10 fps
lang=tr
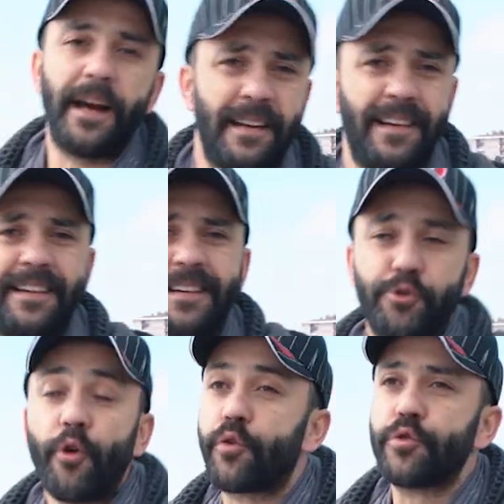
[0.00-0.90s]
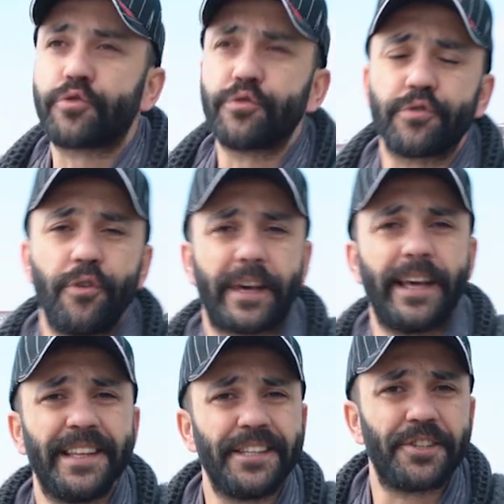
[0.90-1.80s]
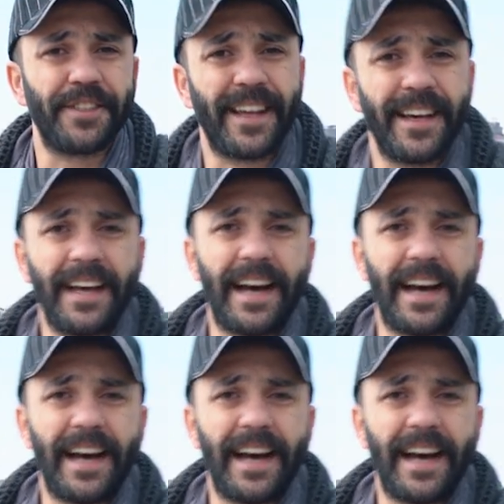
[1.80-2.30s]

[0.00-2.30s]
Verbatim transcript: Bilal. Neden? Çok özgürdü o kendi içinde.